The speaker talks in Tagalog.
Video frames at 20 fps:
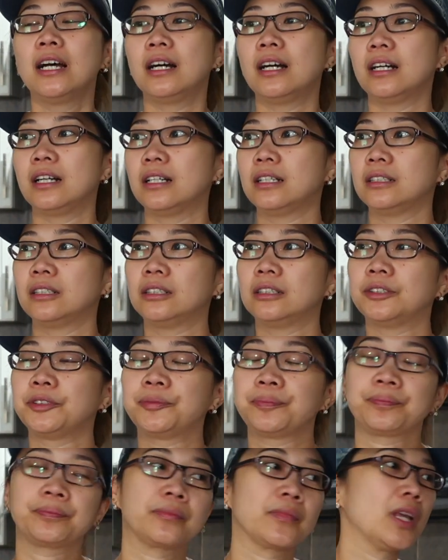
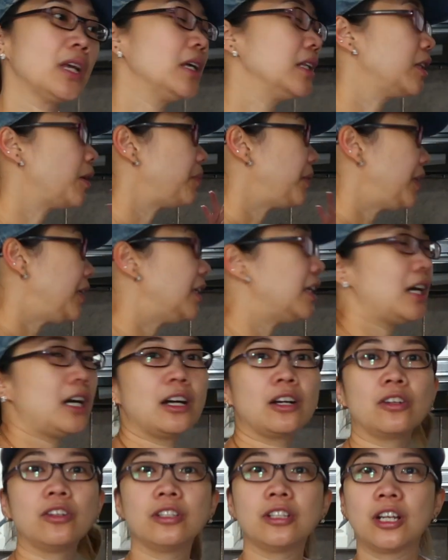Um, nabili
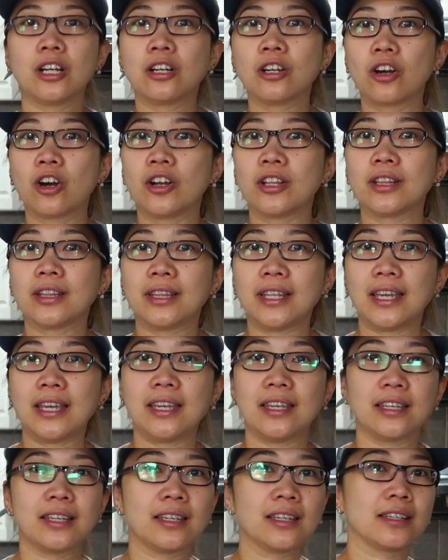lang ako ng
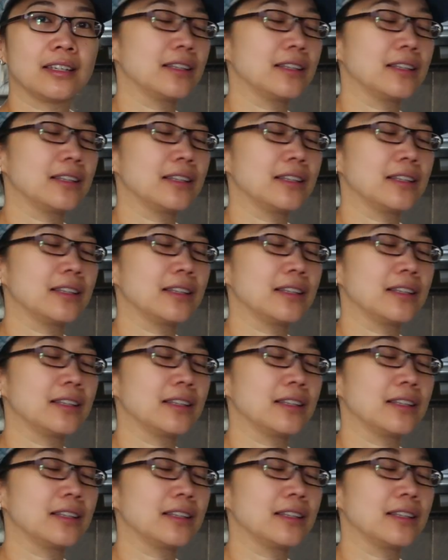konting